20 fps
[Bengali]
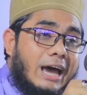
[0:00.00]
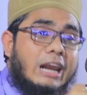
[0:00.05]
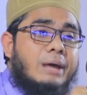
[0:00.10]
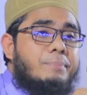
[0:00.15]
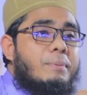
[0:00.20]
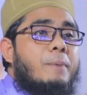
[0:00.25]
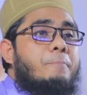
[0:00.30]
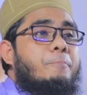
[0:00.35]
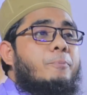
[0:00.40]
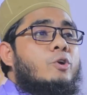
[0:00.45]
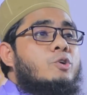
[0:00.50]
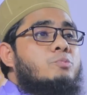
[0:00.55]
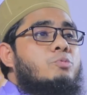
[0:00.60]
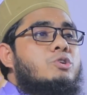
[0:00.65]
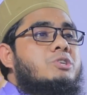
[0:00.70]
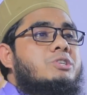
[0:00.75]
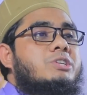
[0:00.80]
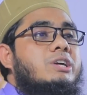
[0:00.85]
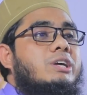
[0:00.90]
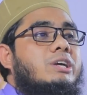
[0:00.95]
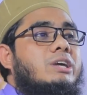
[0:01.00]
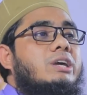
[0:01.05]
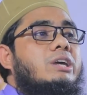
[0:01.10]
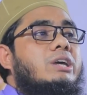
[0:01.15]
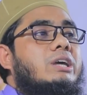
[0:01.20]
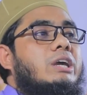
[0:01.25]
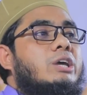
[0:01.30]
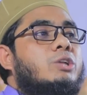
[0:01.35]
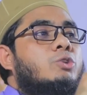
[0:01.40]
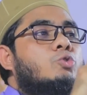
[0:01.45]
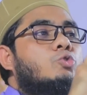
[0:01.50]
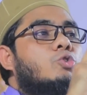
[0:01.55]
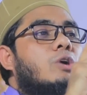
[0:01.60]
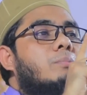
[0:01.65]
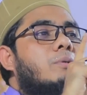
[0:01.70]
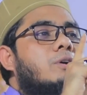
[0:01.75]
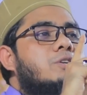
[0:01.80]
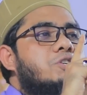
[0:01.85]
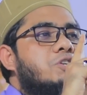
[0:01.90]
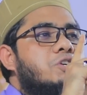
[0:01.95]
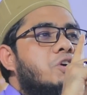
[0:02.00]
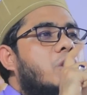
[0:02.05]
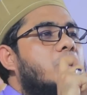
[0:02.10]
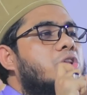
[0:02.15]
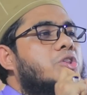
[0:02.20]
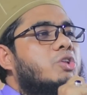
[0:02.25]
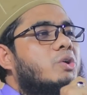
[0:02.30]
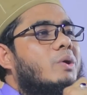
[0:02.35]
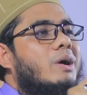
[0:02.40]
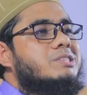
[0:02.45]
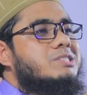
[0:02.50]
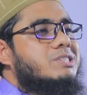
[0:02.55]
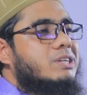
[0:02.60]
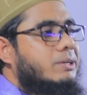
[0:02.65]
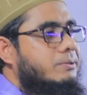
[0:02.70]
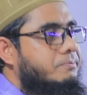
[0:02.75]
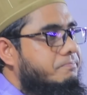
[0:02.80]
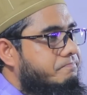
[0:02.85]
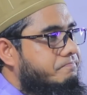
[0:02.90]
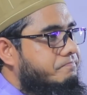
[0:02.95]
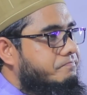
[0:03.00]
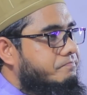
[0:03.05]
কালেমা পড়ব ঠিকই কিন্তু আমার শর্ত আছে